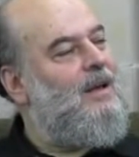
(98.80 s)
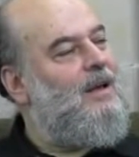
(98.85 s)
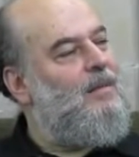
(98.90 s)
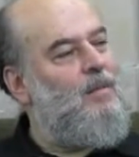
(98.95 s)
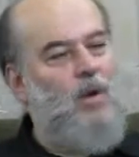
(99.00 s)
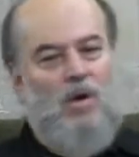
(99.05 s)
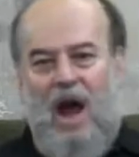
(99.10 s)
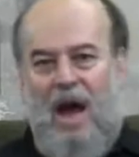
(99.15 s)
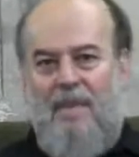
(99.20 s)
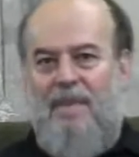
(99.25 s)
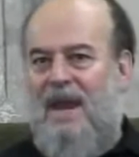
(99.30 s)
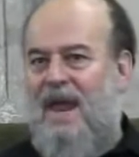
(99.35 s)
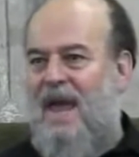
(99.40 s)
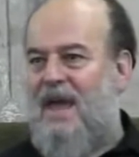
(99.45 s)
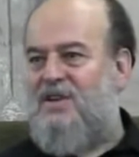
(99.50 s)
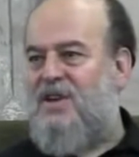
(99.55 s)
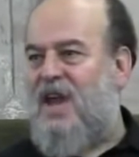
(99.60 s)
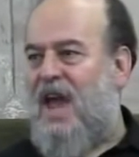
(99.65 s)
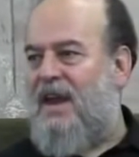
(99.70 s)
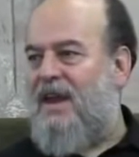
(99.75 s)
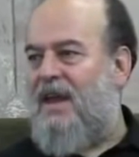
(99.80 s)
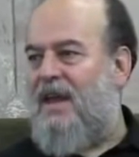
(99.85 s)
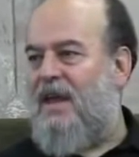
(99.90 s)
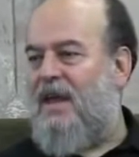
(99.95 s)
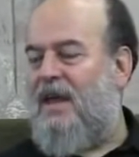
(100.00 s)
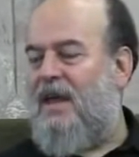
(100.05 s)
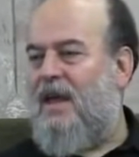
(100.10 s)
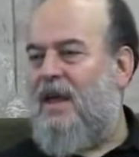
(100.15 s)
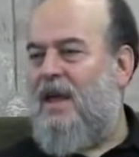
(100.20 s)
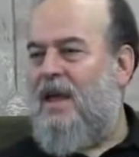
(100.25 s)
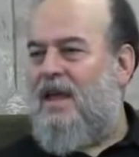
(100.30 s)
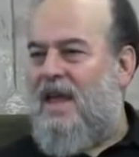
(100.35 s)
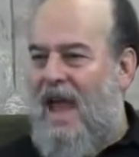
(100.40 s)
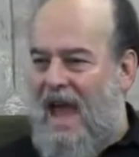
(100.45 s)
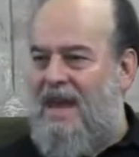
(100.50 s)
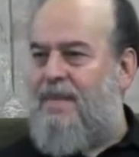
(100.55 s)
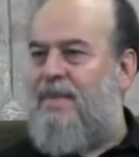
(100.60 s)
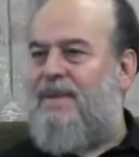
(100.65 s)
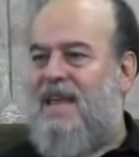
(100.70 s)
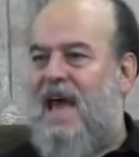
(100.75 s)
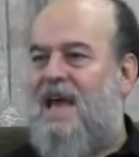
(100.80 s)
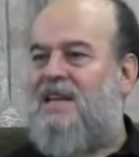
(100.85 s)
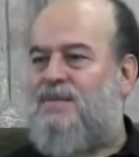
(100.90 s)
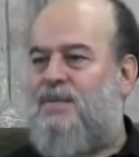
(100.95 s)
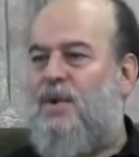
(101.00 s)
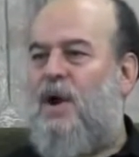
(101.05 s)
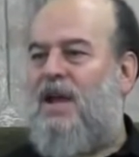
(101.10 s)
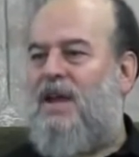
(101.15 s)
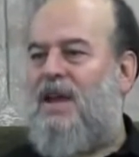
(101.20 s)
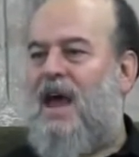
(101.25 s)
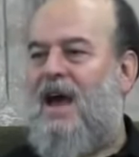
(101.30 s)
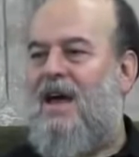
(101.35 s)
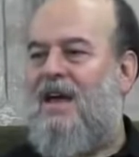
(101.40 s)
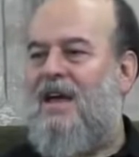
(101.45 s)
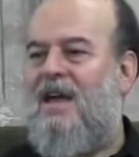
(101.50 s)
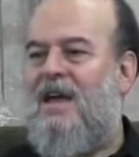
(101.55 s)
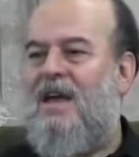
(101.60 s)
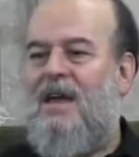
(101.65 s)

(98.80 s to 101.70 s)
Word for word: مقابل إيش يعني يعني بتحسبوا إحنا